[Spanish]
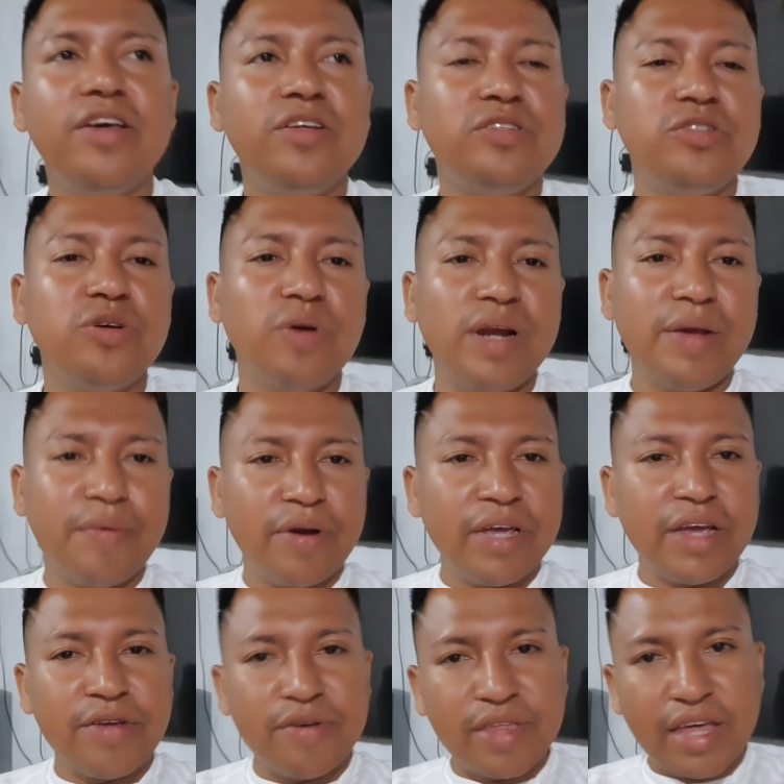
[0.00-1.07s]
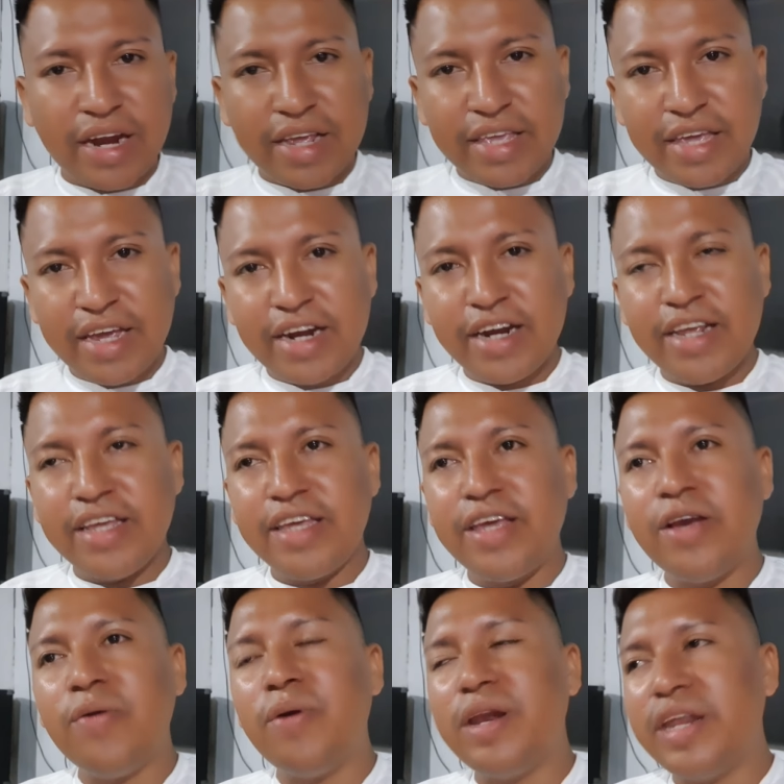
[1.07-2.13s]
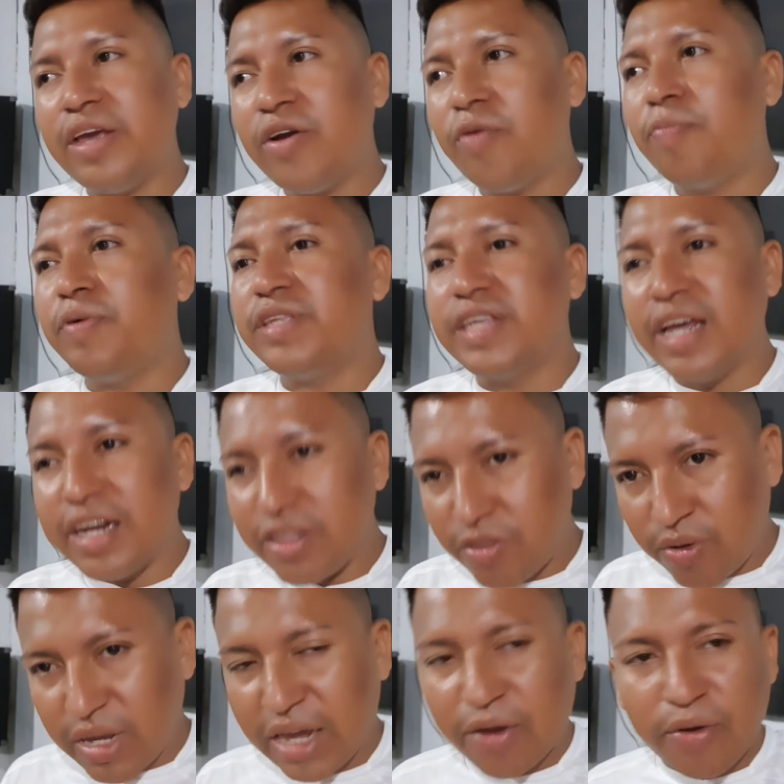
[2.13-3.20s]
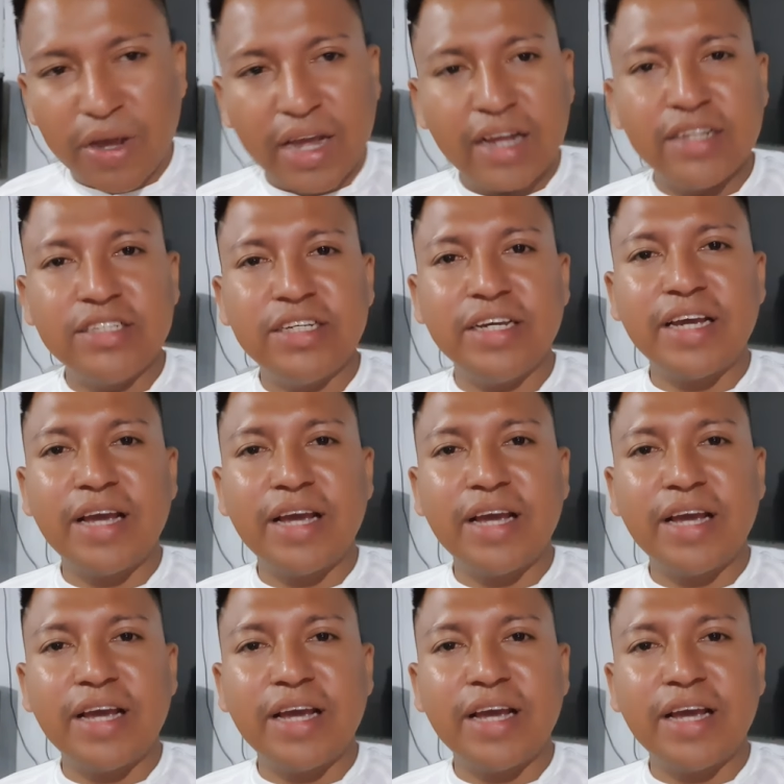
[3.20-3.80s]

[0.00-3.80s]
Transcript: Yo le voy a ayudar a Yerling y Juan Diego pues ya le toca con cancha. En